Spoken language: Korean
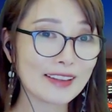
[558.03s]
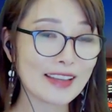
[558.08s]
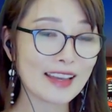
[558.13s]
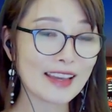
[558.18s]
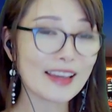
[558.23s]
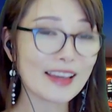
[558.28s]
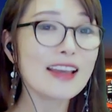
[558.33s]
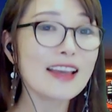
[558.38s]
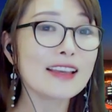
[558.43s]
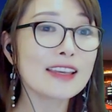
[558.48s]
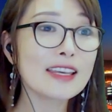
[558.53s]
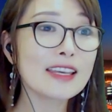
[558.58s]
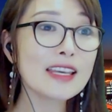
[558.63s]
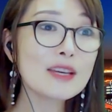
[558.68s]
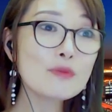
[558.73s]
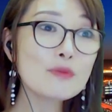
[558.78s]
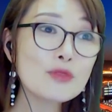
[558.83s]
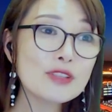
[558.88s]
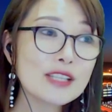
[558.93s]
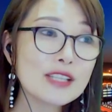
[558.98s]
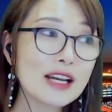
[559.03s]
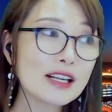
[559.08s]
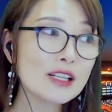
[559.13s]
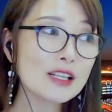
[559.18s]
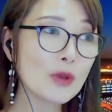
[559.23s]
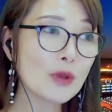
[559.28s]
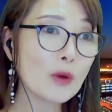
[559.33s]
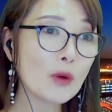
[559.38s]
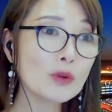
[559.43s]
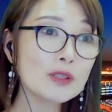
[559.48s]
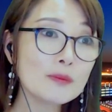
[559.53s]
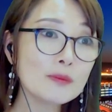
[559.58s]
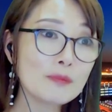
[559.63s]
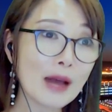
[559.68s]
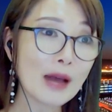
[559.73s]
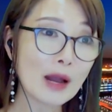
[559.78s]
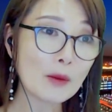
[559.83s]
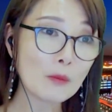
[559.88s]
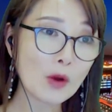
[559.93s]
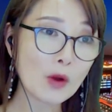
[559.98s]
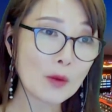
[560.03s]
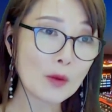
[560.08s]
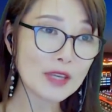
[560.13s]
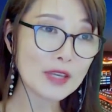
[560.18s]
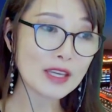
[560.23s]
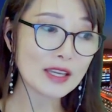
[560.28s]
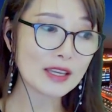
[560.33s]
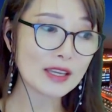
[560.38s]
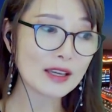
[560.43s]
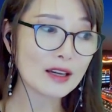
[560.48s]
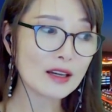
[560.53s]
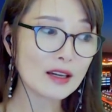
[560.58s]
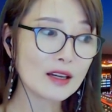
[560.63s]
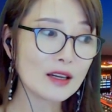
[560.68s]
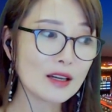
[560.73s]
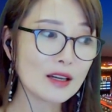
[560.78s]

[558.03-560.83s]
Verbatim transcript: 네, 긴 문장을 외우는 방법이